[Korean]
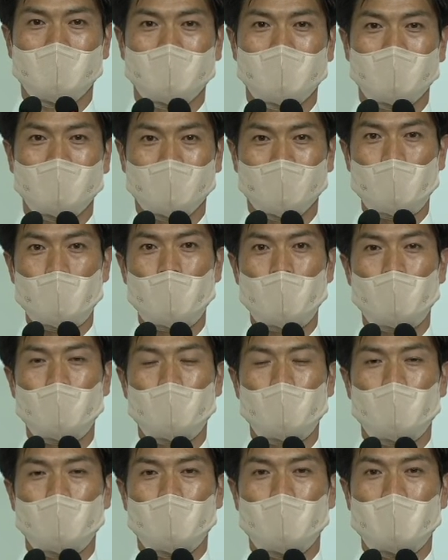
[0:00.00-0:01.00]

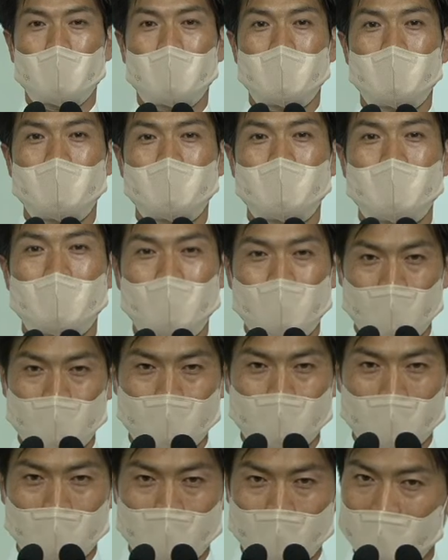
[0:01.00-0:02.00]
그리고
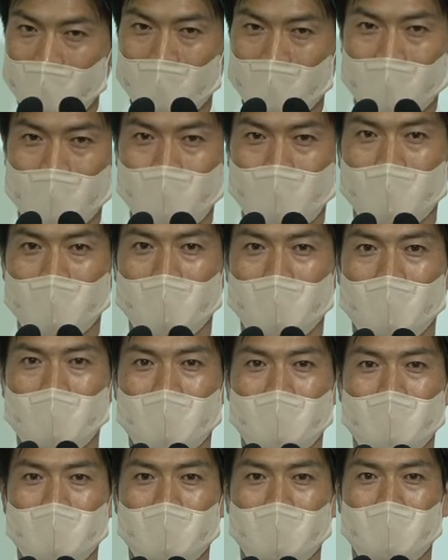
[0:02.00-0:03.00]
예수님을 믿어야 됩니다.
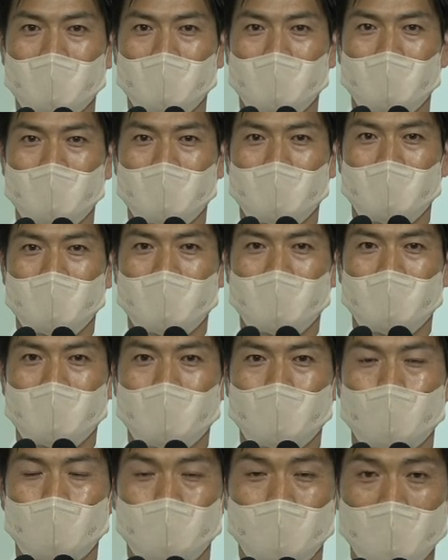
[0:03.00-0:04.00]

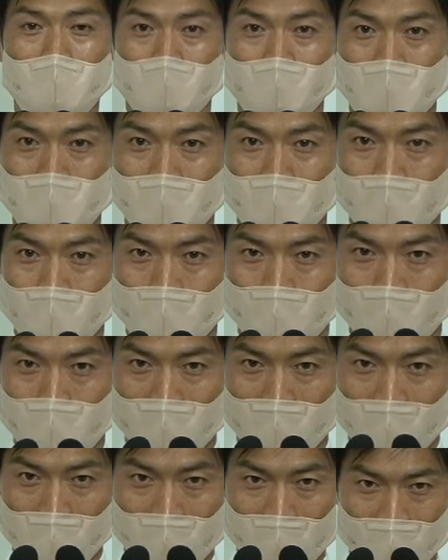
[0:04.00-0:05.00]
오늘 이것을
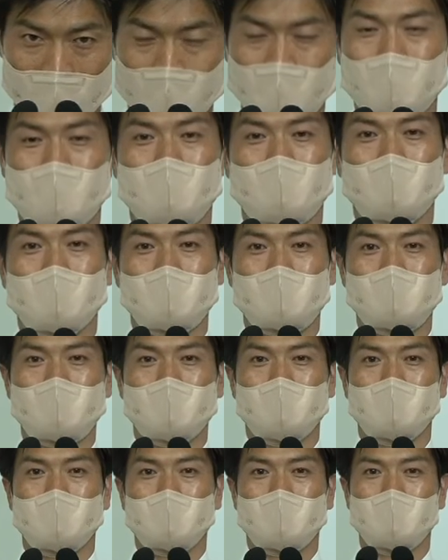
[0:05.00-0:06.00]
여러분들에게 가르쳐 주는
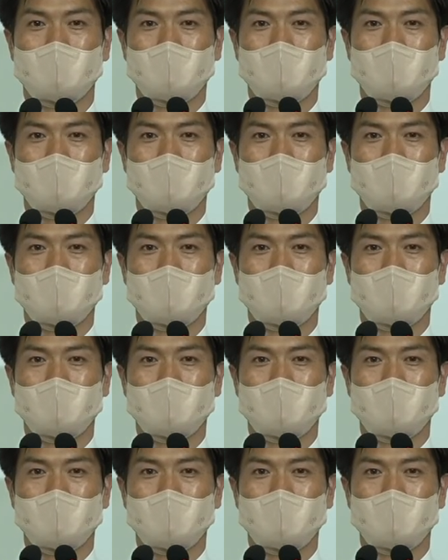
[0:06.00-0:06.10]
것입니다.